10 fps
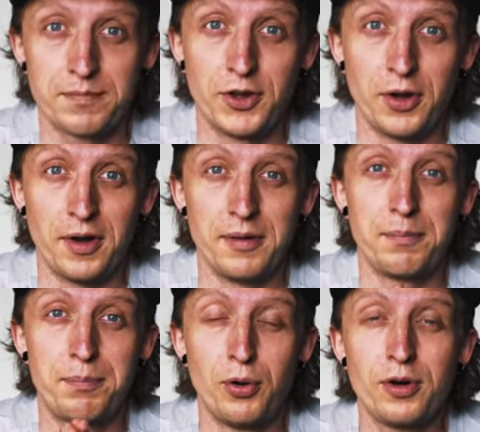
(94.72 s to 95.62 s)
So,
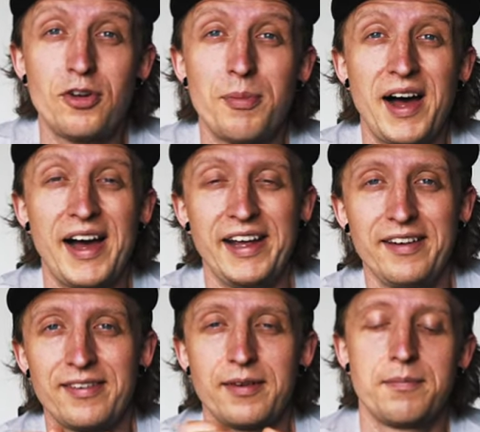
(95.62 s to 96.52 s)
Punkt Nummer
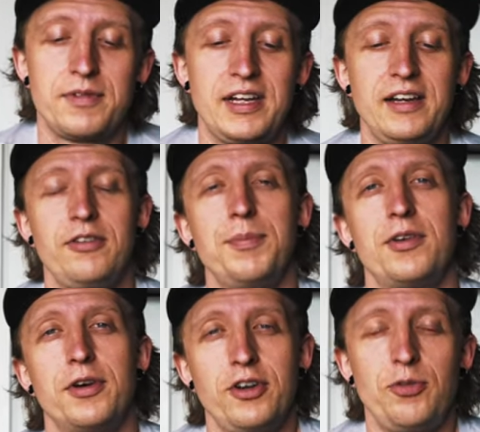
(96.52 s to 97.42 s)
1, den ich
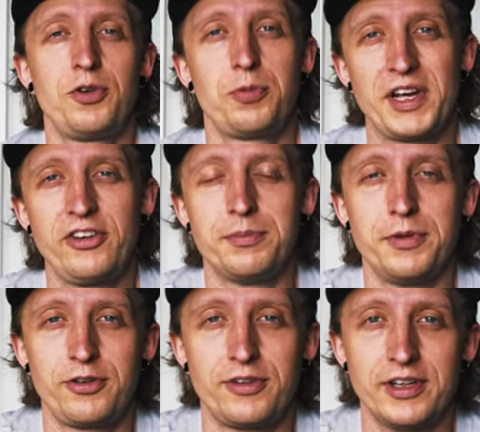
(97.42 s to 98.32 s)
mit euch besprechen
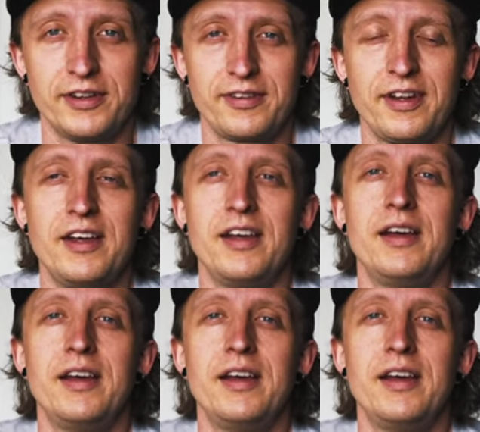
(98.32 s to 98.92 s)
möchte, ist,